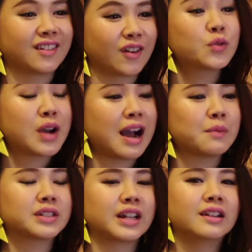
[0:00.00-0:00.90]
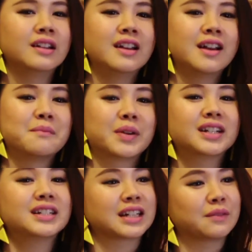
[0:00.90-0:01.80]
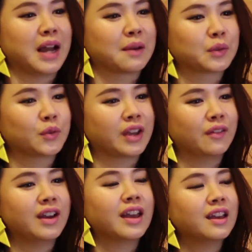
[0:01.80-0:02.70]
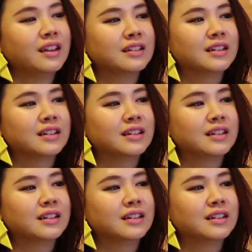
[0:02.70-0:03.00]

ของลูกค้า เพราะฉะนั้นมันก็เกิดคำถามกับตัวเองว่า เอ๊ะ